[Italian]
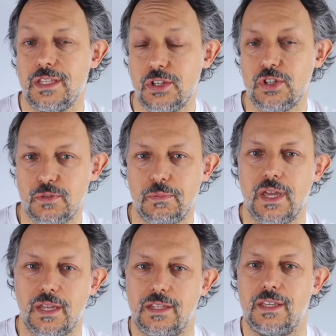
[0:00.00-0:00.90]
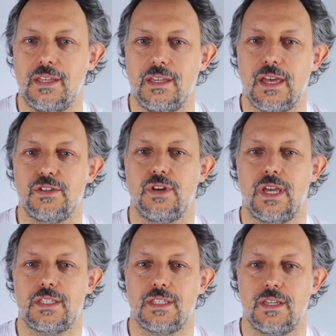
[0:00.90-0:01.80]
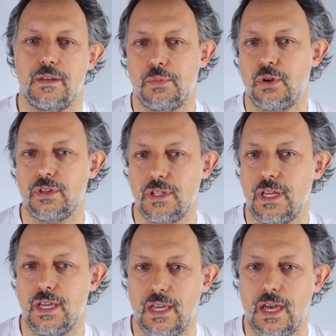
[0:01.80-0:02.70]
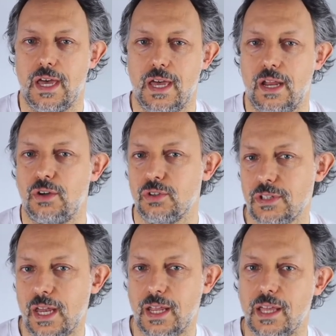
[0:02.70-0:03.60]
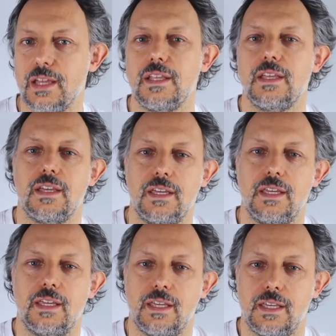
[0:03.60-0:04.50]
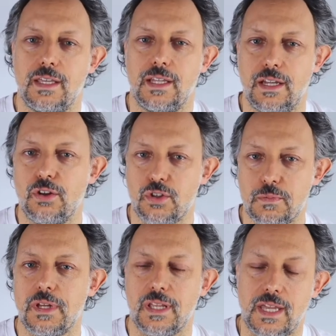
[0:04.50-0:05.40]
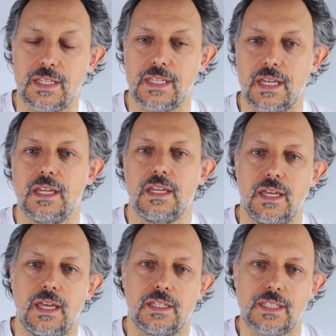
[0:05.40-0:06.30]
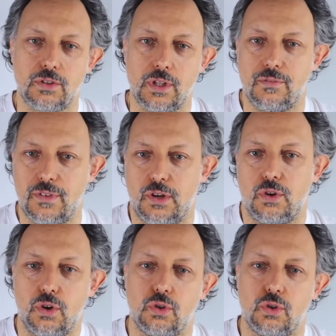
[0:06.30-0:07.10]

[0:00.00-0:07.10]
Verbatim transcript: 10 esperti iOS pronti a raccontare i, le loro esperienze è stato davvero